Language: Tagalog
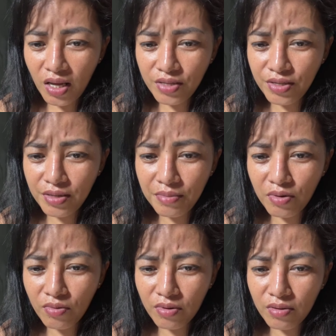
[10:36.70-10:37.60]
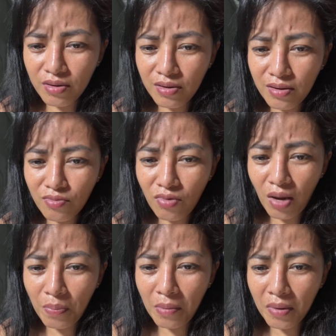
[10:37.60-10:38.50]
Lahir dyan mag
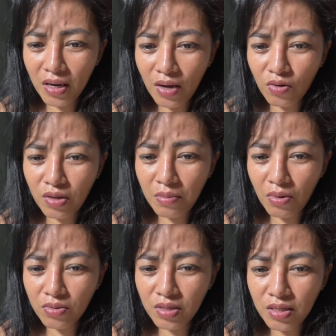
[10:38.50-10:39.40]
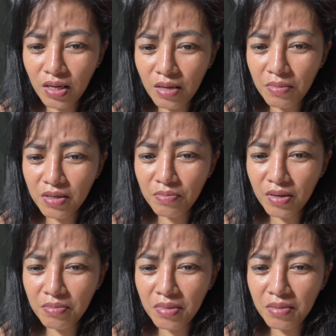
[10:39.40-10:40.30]
Gwapa maglagot eh. Maundi na lang
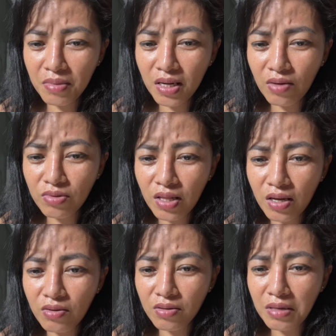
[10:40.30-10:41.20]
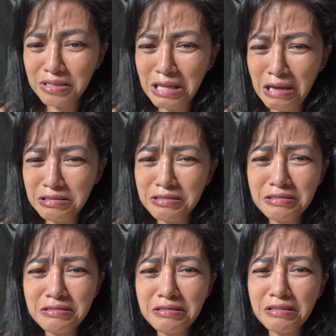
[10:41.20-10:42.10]
may maglagot-lagot. Eh, sis!
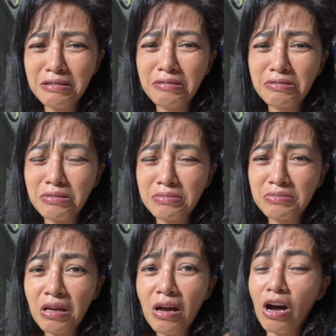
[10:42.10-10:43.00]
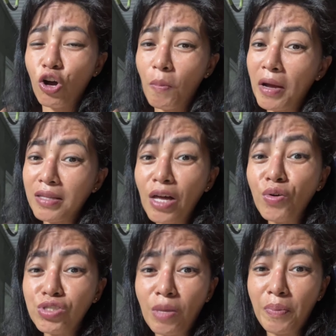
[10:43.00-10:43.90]
Ano ko. Kung makita
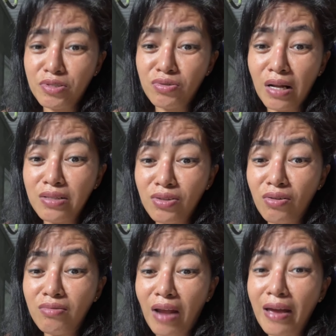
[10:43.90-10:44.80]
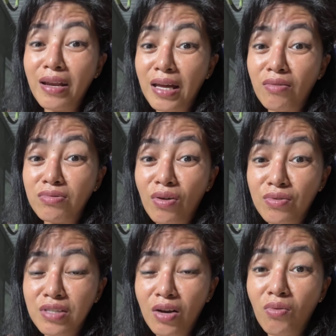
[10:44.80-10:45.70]
ko yung sa personal, no. Lahir ay akong
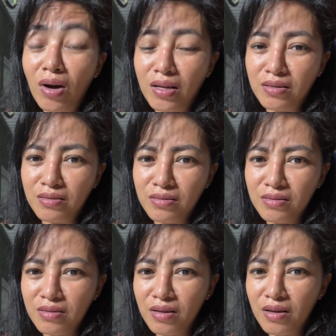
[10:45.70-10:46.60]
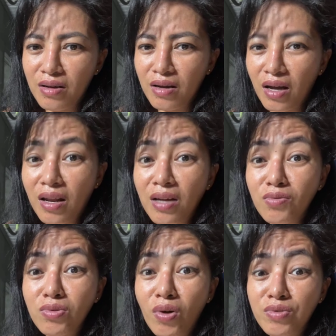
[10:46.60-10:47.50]
naong sa kuan.
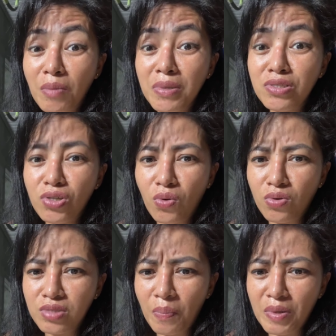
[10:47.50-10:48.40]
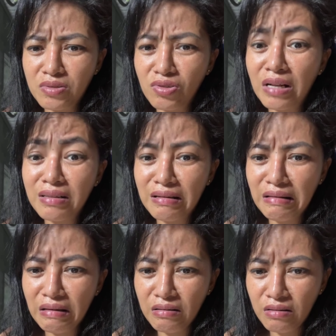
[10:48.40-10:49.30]
Arangan kong naong sa video. Sa personal,
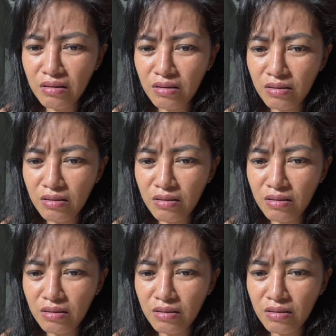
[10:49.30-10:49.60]
dili.